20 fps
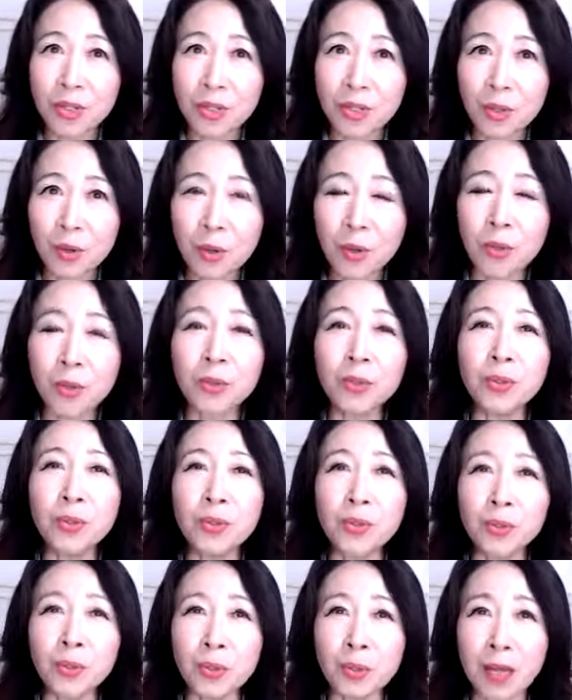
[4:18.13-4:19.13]
行
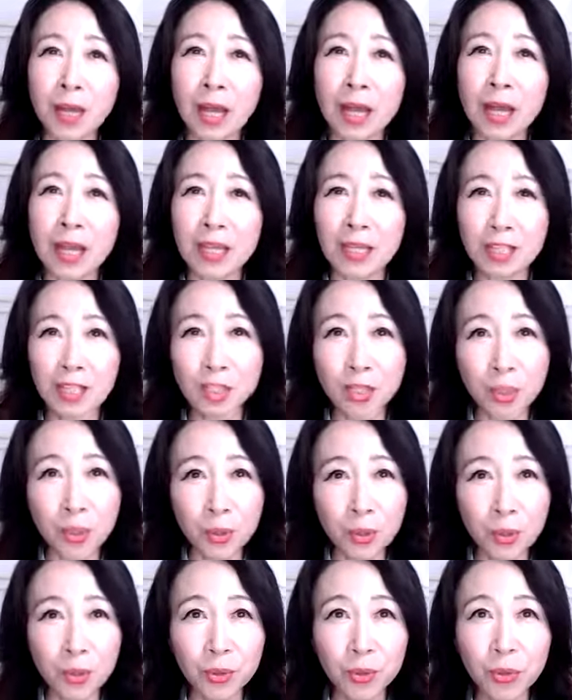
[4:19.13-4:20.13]
動とか思
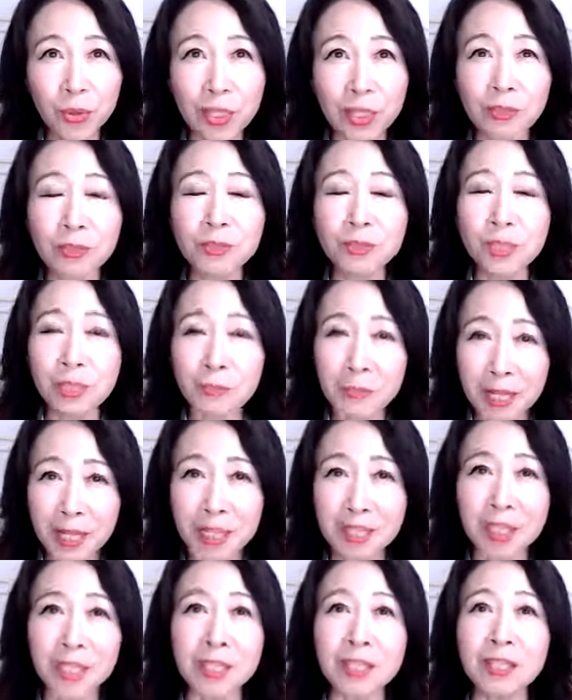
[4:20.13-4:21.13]
考とかの積み
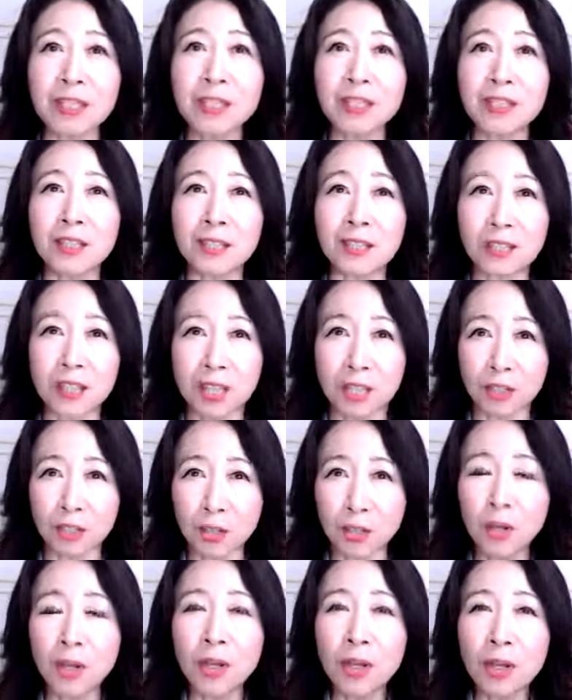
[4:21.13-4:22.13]
重ねなんですけれ
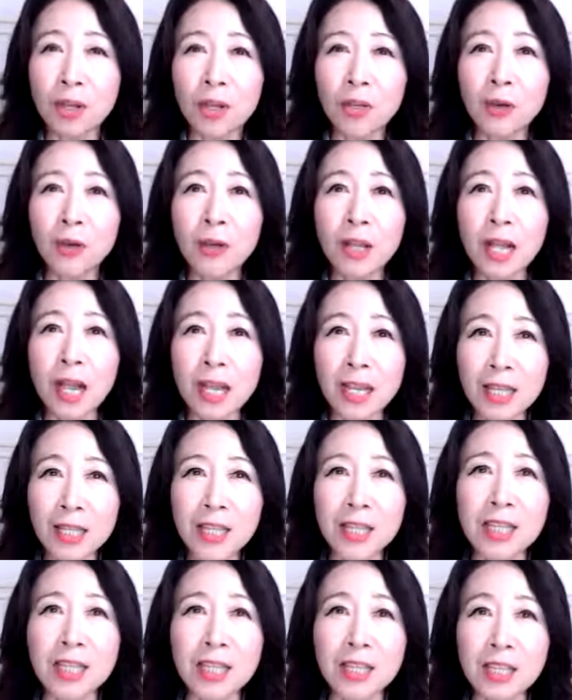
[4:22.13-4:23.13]
ど、これはっ
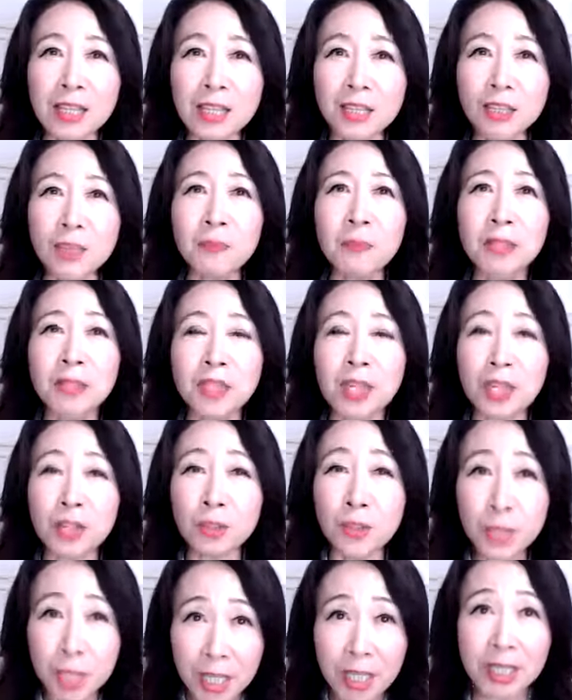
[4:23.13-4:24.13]
きり言ってすべて
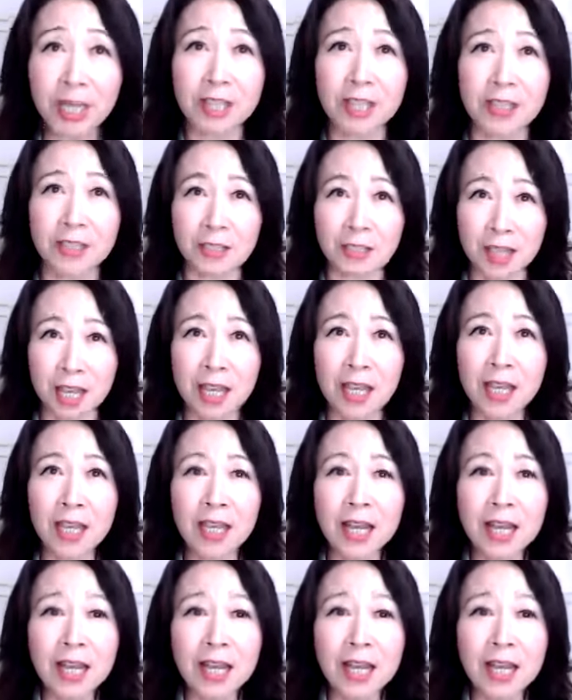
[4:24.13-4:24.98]
癖なんですね。